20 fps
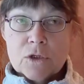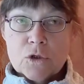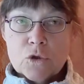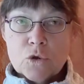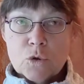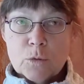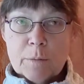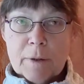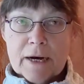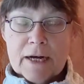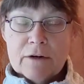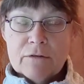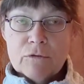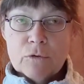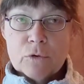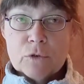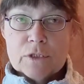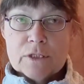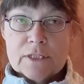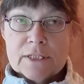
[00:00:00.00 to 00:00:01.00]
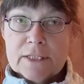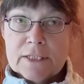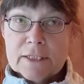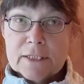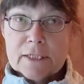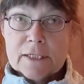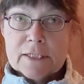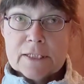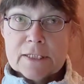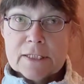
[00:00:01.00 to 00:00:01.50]
zu beeinflussen, die
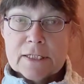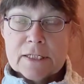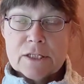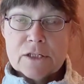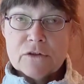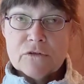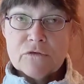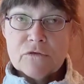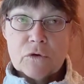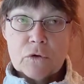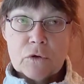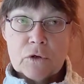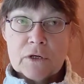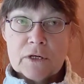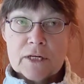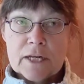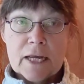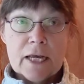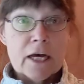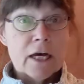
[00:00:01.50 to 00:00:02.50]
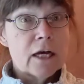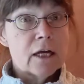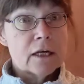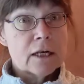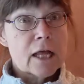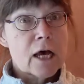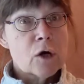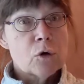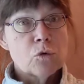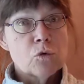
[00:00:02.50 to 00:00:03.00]
ihrerseits von der
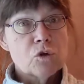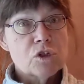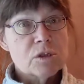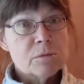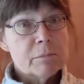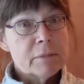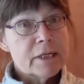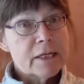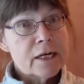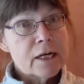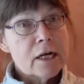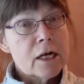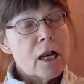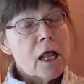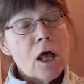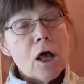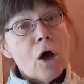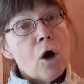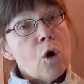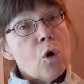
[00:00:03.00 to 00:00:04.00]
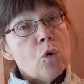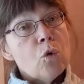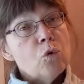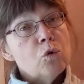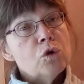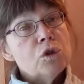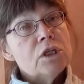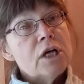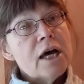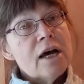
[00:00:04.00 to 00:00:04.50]
Nahrungsmittel-
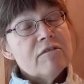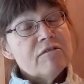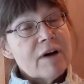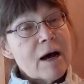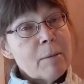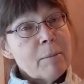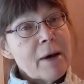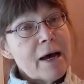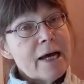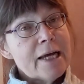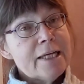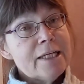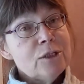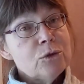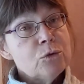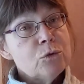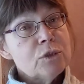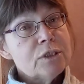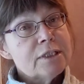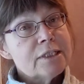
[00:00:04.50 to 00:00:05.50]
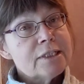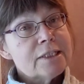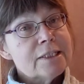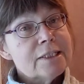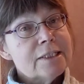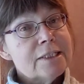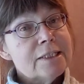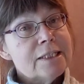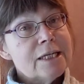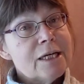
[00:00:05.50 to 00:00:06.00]
und
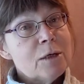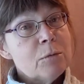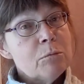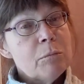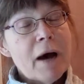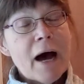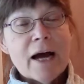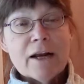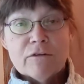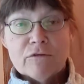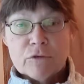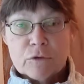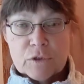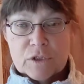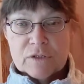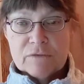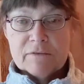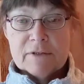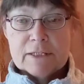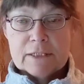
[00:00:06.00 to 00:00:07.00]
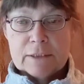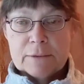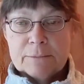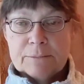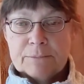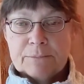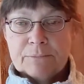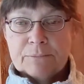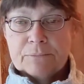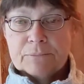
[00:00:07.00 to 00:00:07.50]
Pharmaindustrie beeinflusst wird.
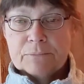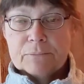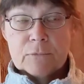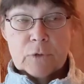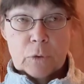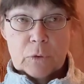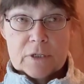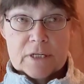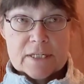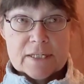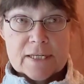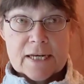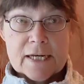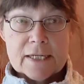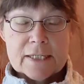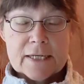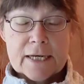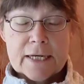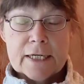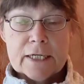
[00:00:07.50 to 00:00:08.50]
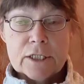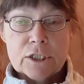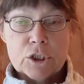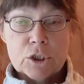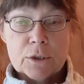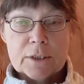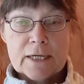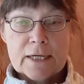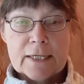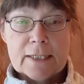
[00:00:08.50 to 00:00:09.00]
Und das sagt eigentlich
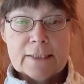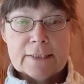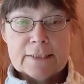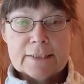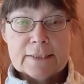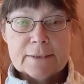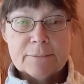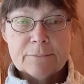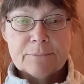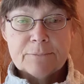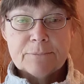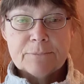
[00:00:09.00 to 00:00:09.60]
schon alles.